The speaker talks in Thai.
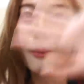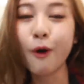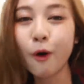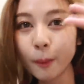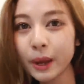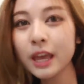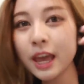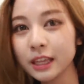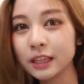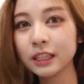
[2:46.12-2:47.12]
มองไม่
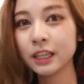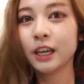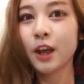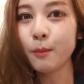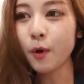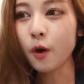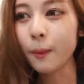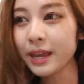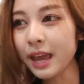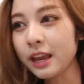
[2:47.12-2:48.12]
เห็นเมือง
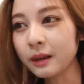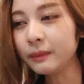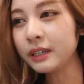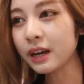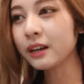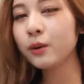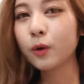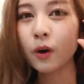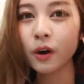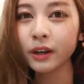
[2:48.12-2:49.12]
เลยทุ
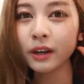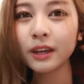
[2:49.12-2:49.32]
กคน